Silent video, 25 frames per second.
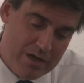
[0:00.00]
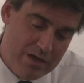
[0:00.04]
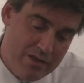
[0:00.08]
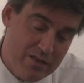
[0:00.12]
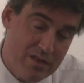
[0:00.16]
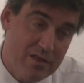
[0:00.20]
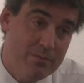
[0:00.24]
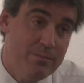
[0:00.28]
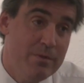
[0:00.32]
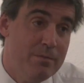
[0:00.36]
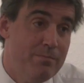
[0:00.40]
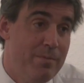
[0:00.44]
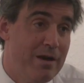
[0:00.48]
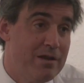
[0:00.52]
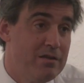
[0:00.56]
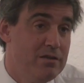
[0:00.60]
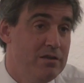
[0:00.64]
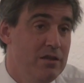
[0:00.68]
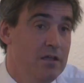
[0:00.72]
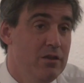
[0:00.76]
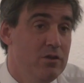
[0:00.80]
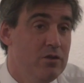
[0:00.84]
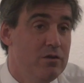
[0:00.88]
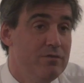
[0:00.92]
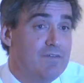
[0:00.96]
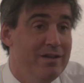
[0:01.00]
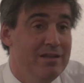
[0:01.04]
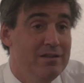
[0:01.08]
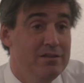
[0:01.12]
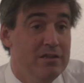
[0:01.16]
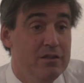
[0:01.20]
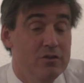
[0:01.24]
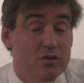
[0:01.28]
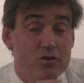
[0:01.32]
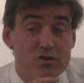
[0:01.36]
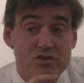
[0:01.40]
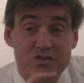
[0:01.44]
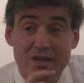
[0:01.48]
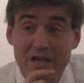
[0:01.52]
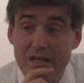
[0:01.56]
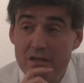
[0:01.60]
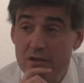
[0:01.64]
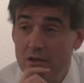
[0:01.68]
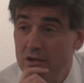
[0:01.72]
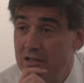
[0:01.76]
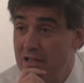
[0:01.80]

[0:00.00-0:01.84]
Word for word: líder de mi partido 22 años